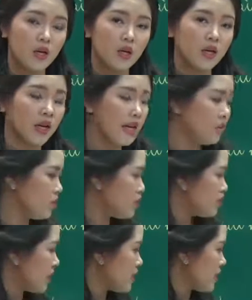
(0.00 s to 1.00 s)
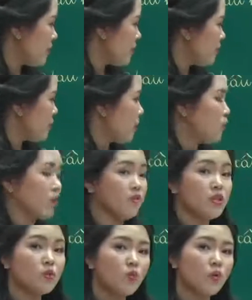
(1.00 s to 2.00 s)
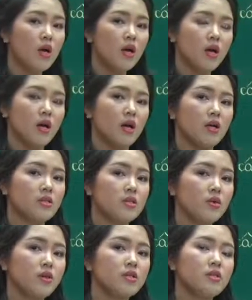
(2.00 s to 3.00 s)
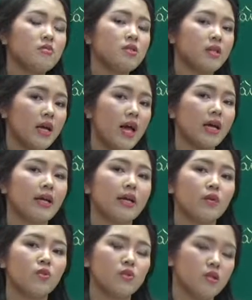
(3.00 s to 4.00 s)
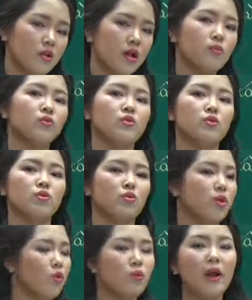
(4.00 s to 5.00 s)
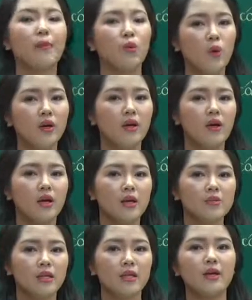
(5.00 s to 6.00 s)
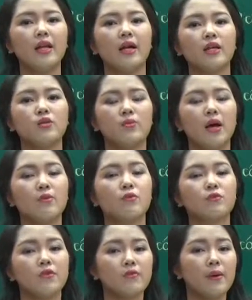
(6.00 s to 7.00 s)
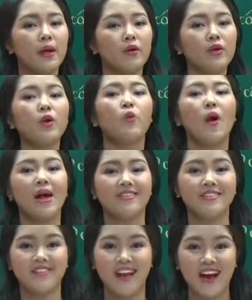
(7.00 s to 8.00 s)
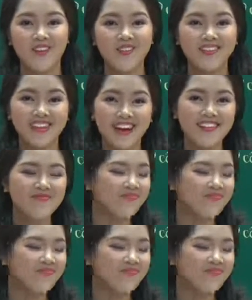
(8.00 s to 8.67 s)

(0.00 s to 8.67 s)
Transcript: à, lát nữa chúng ta sẽ đi vào một cái ví dụ à, sau khi triển khai cái này cô sẽ cho các em một ví dụ chúng ta cùng làm luôn em sẽ thấy là khi chúng ta áp dụng phương pháp này nó hiệu quả như thế nào nhá